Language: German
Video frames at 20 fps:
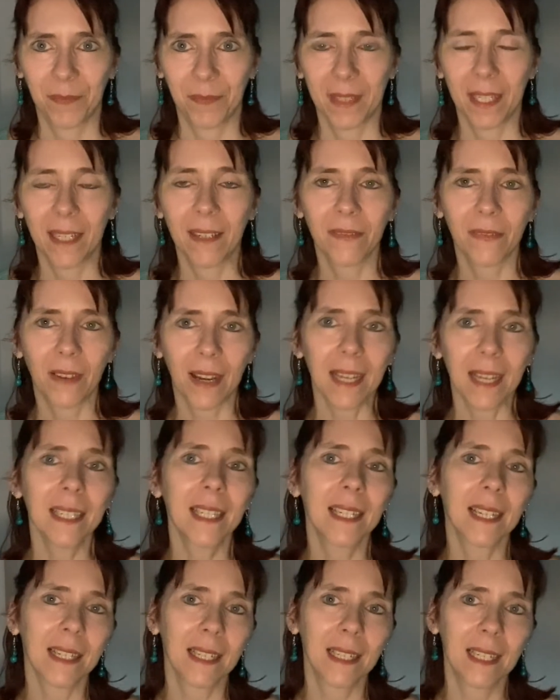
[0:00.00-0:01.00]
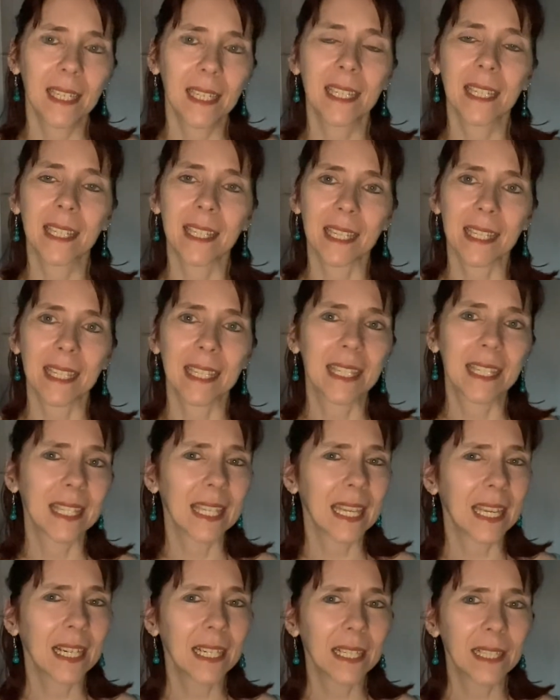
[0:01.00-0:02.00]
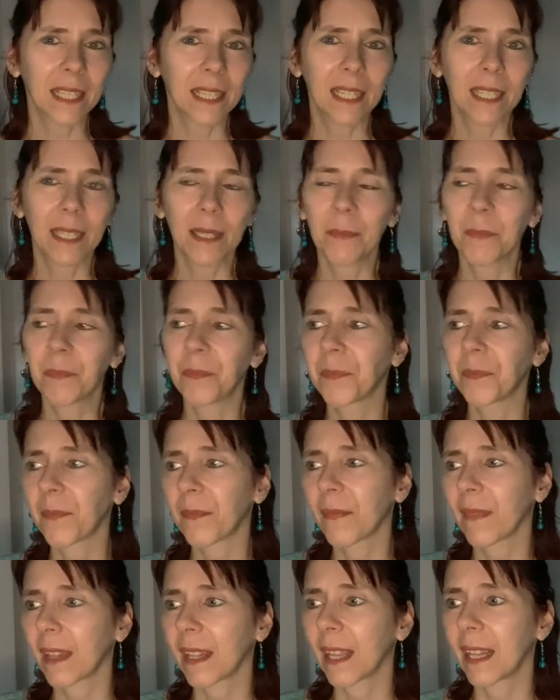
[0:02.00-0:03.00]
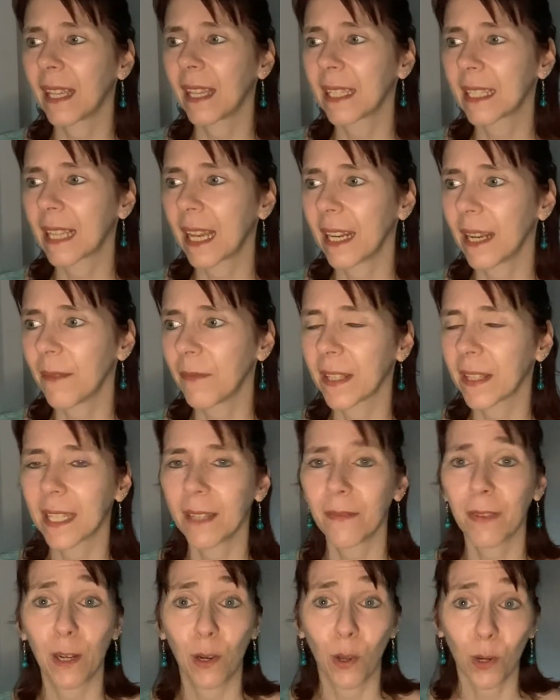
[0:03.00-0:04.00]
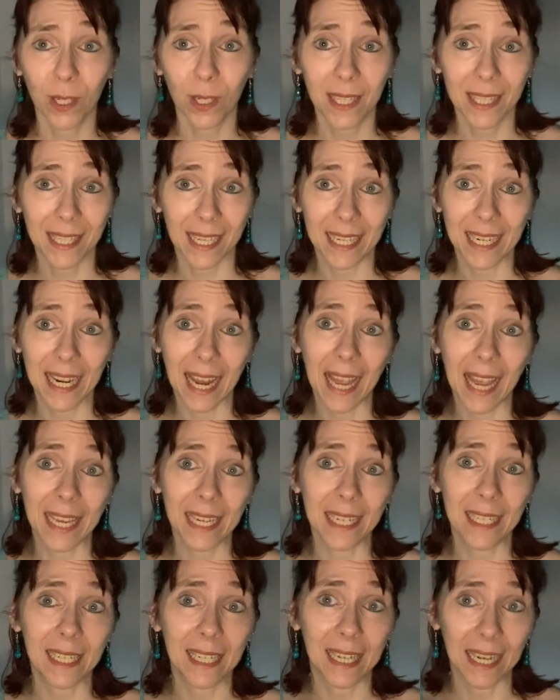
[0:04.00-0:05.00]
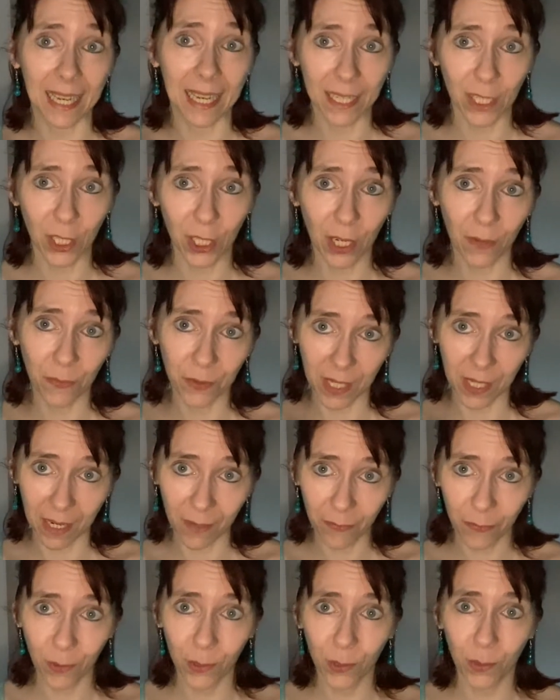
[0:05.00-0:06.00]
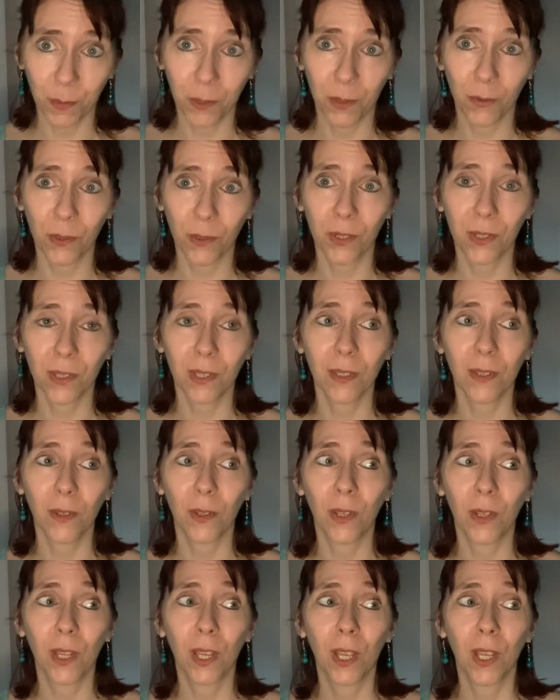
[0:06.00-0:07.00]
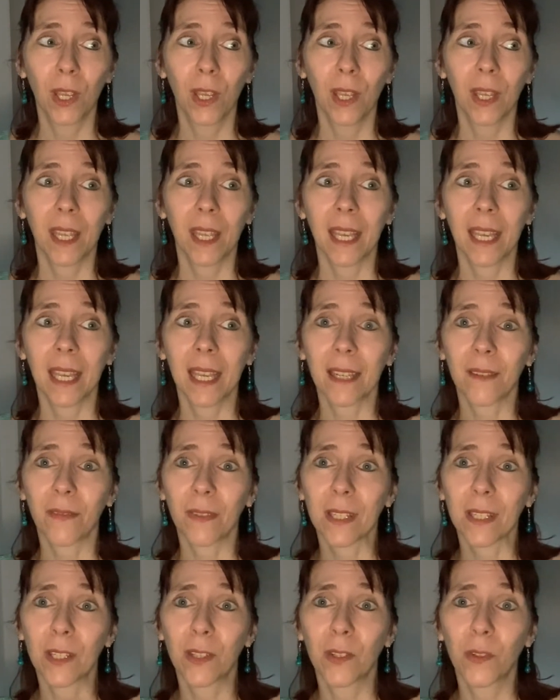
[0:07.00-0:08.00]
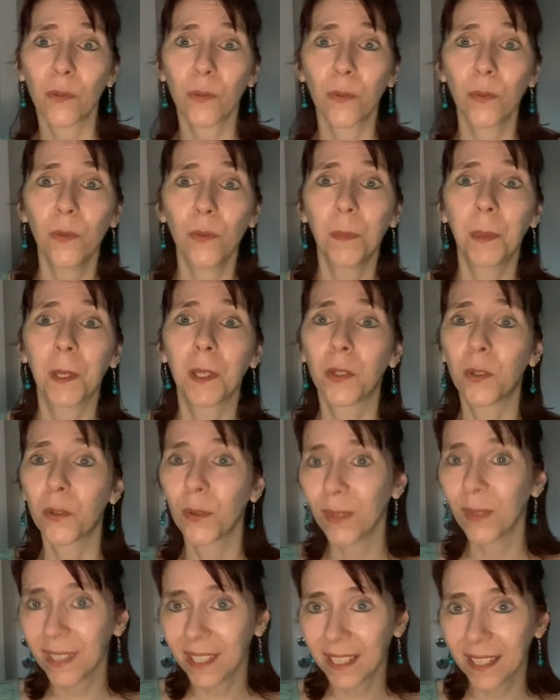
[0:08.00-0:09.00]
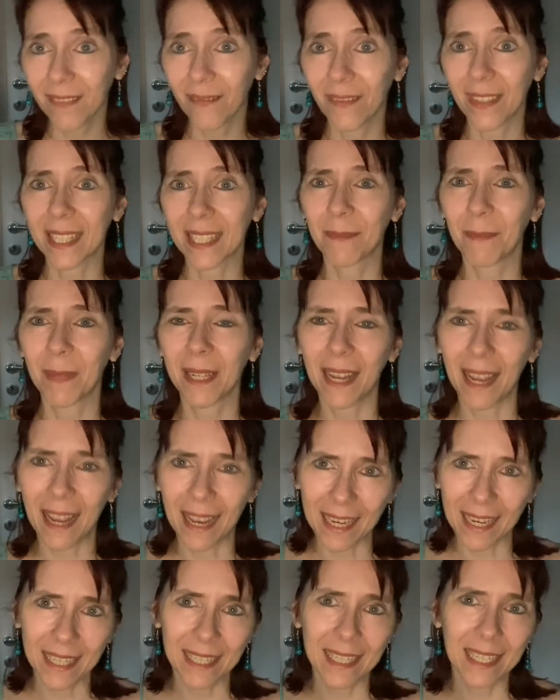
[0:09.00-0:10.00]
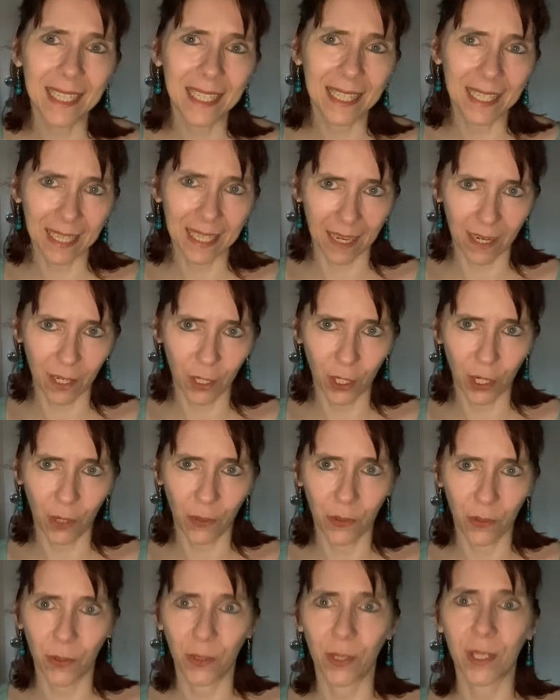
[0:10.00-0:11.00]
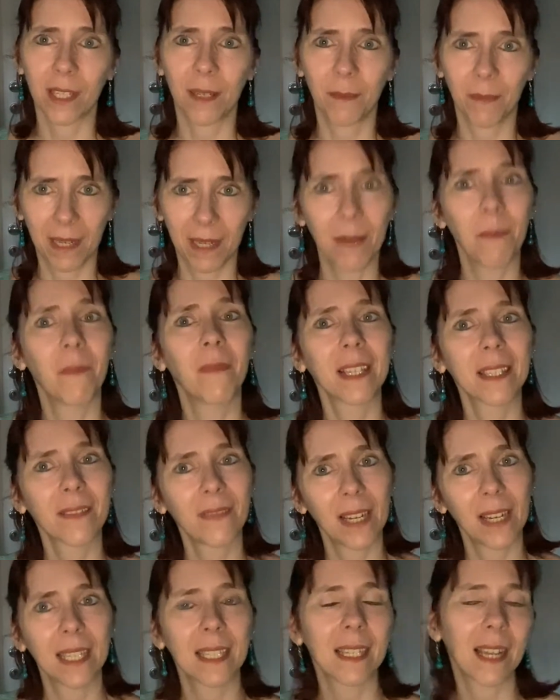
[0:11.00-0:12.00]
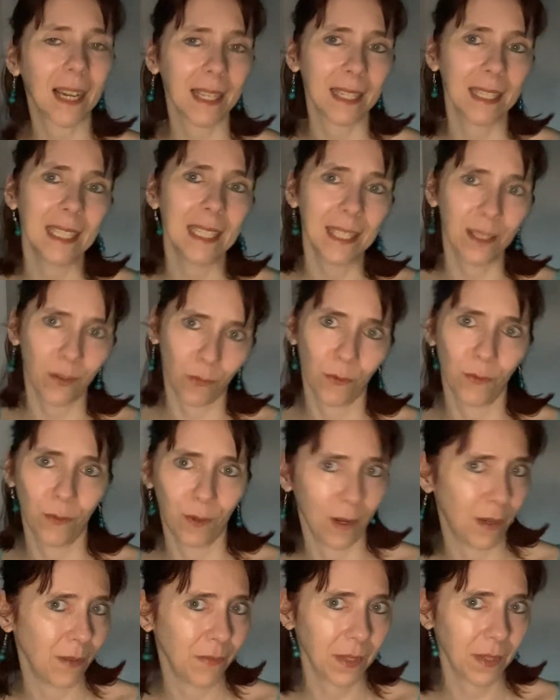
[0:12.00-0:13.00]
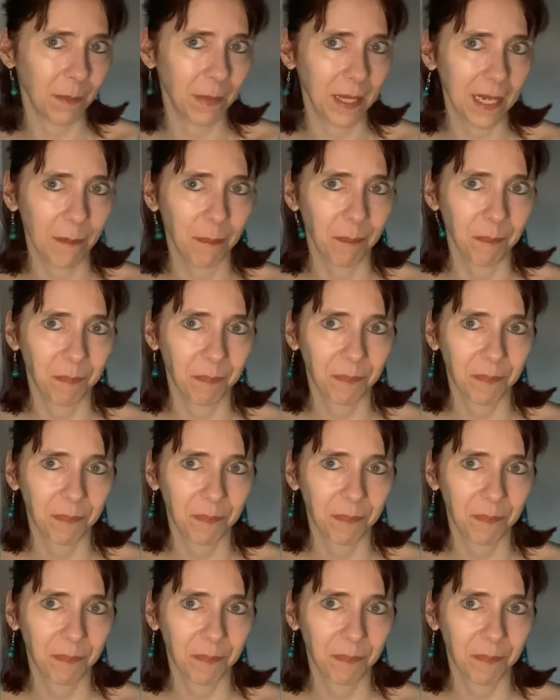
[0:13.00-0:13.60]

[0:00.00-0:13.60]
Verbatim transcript: Die Gefahr, die daran liegt, ist, dass es sehr, ähm, es kann einfach sehr verlockend sein, eine Leidenschaft dafür zu benutzen, etwas zu übertünchen, was man eigentlich sich anschauen sollte im Leben, was vielleicht gerade nicht so gut läuft im Leben.